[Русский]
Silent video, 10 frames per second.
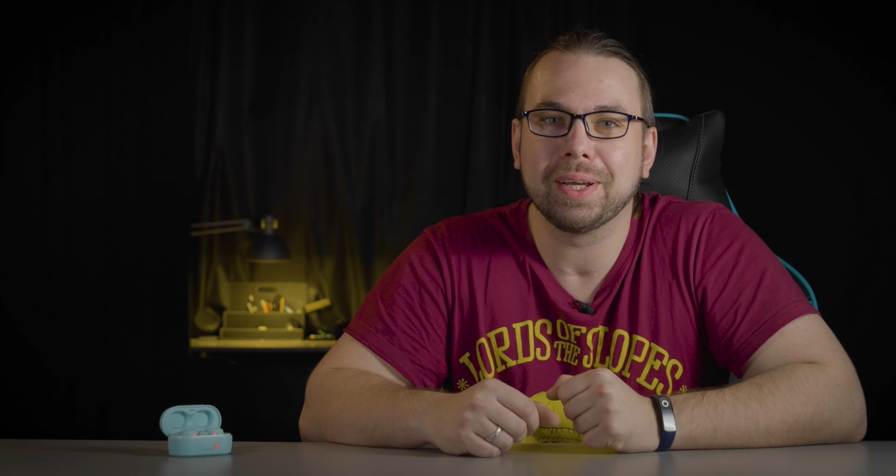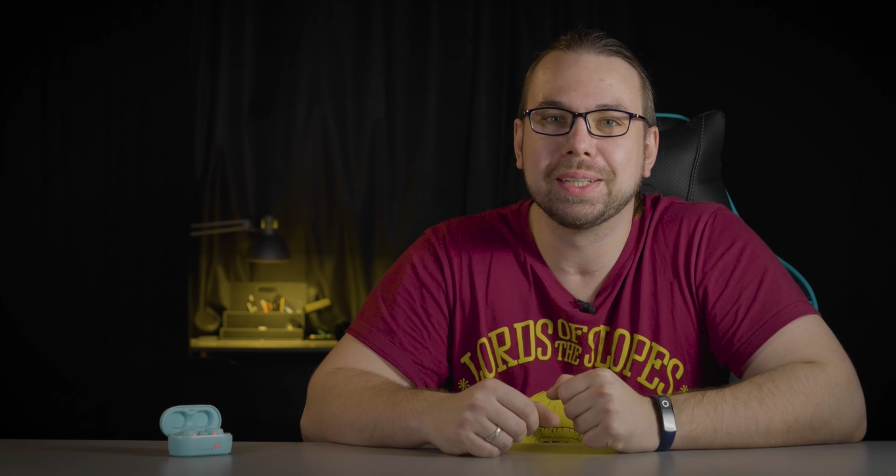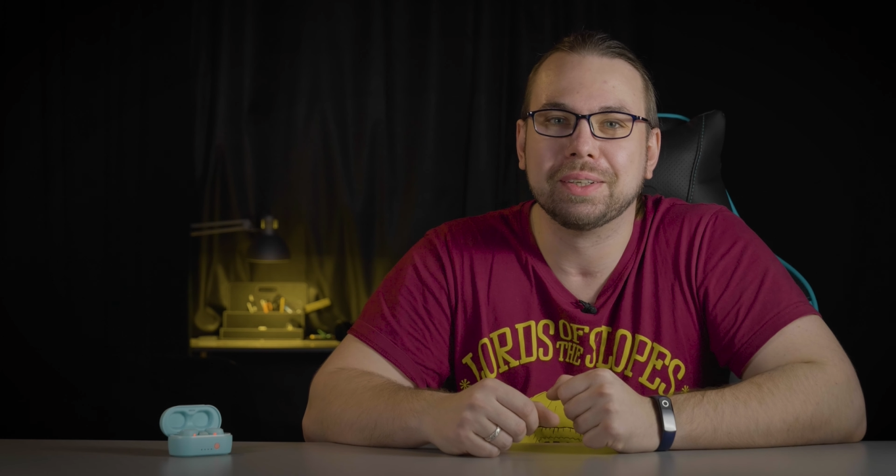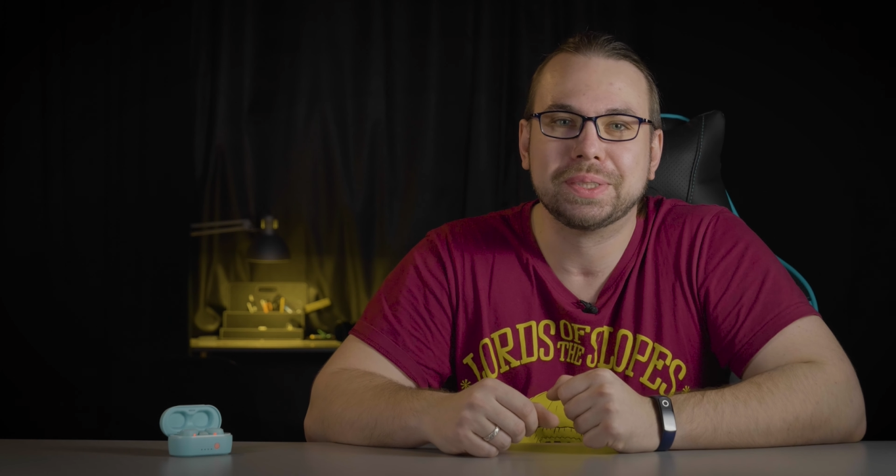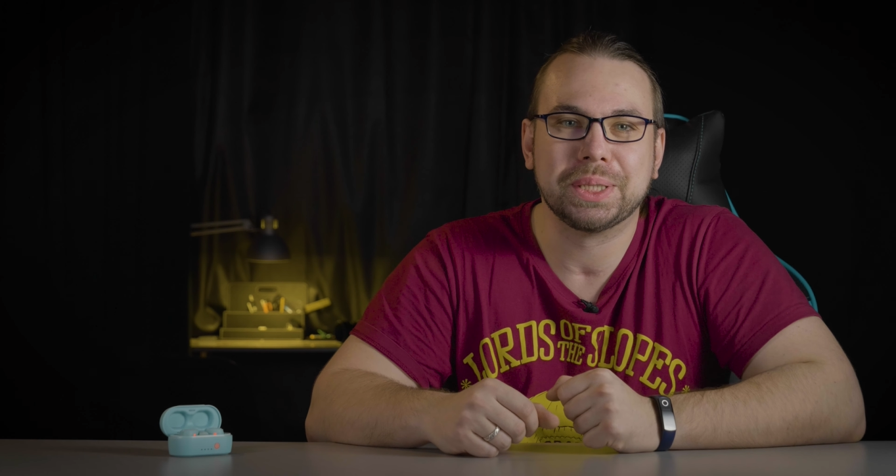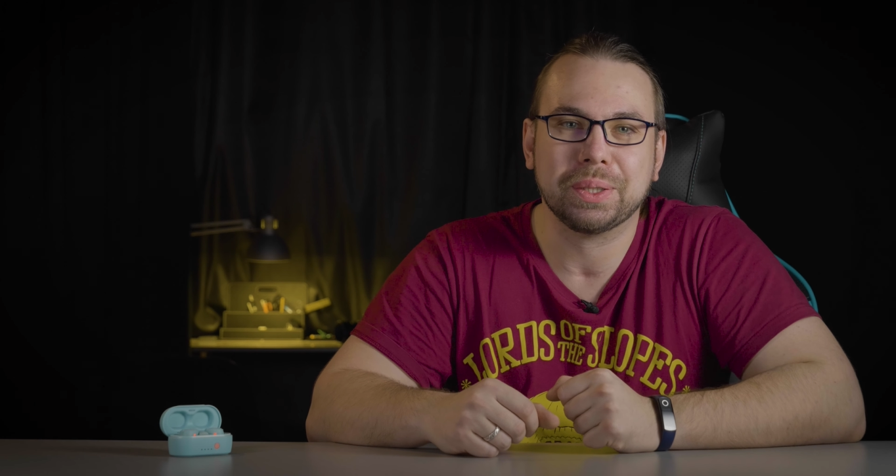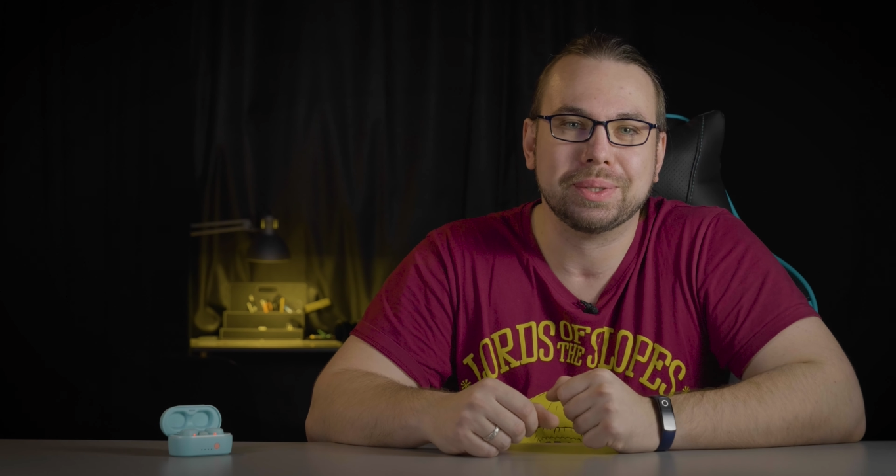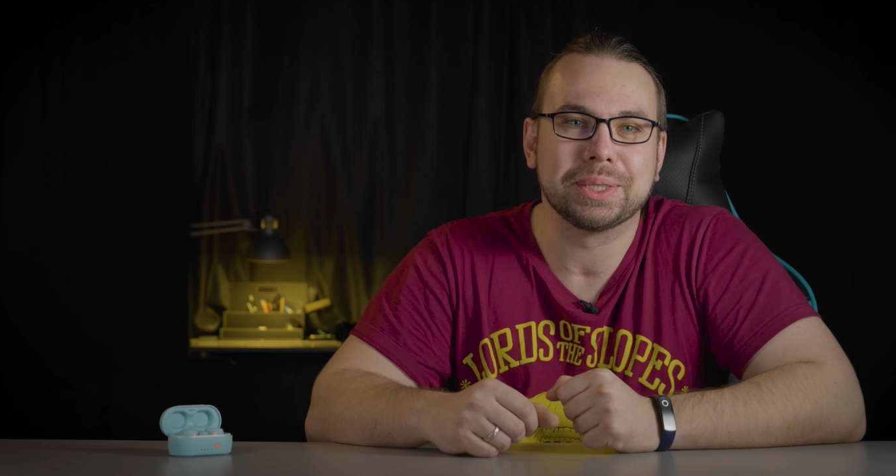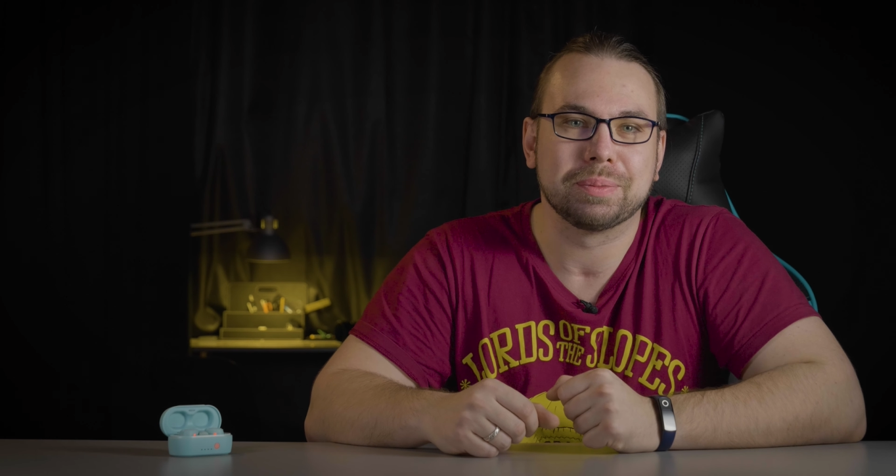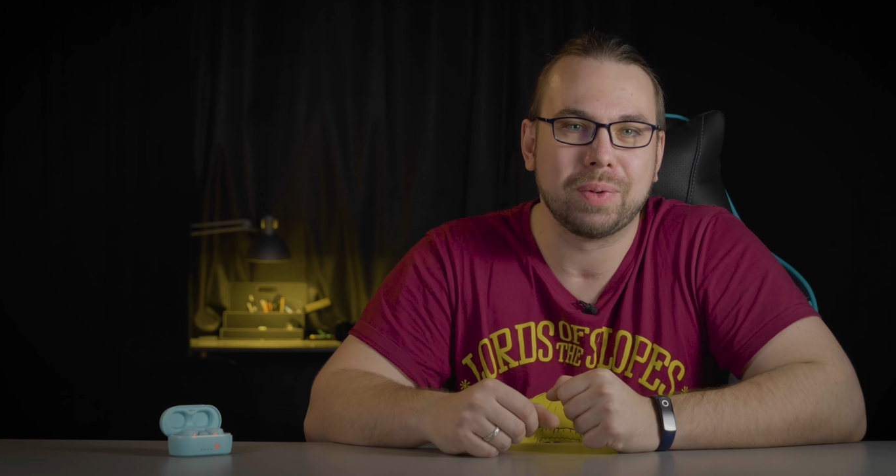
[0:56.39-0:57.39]
когда все
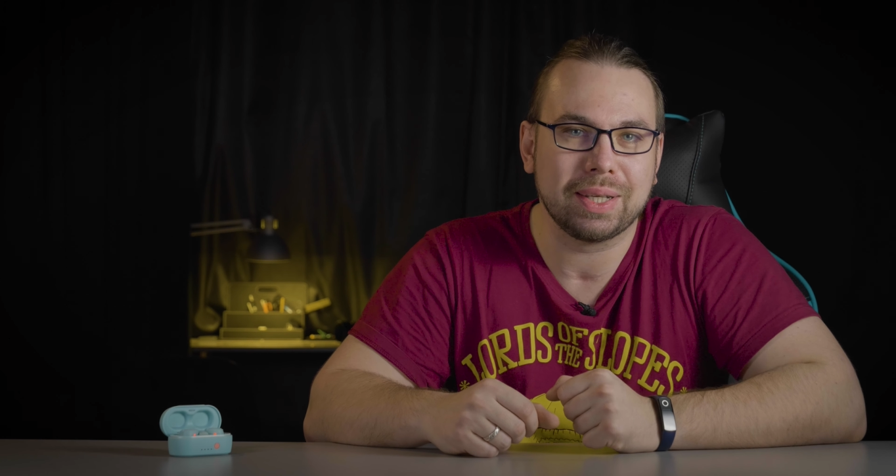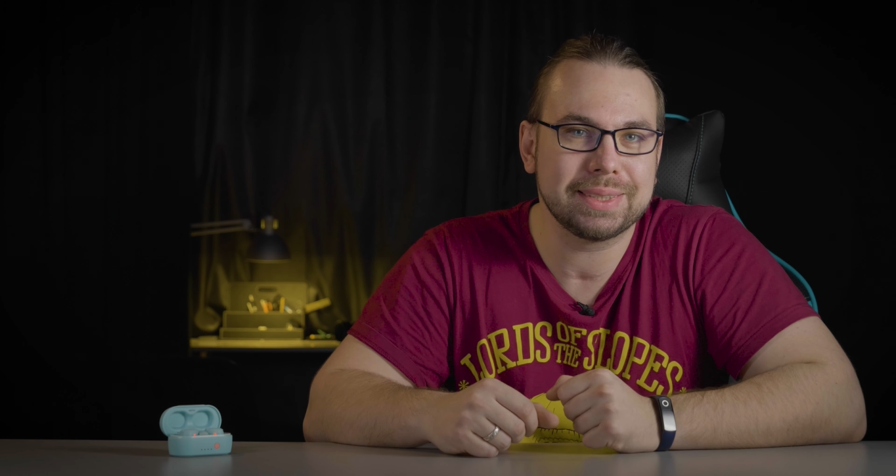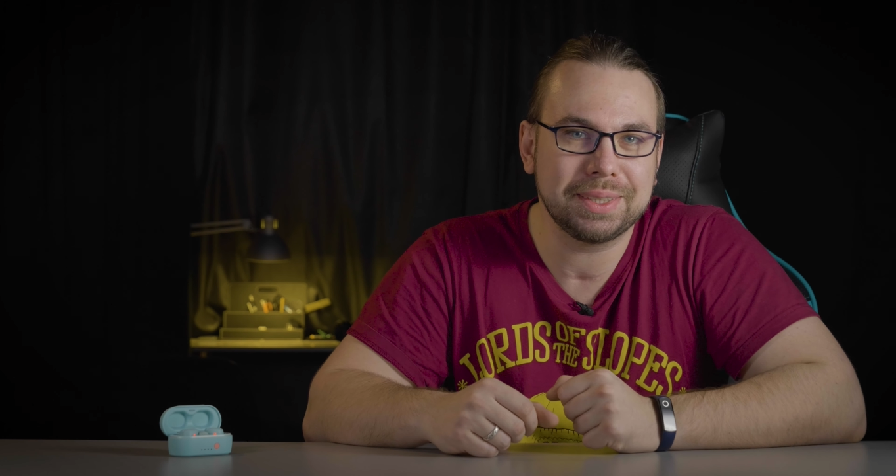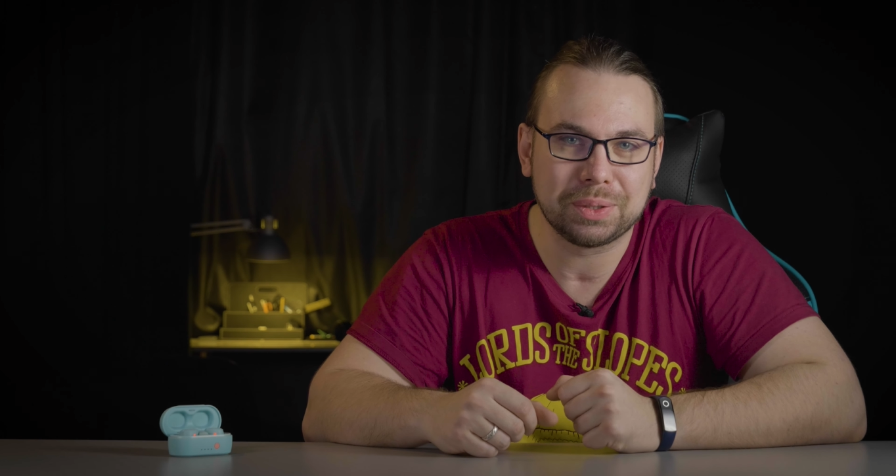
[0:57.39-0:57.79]
носят маски,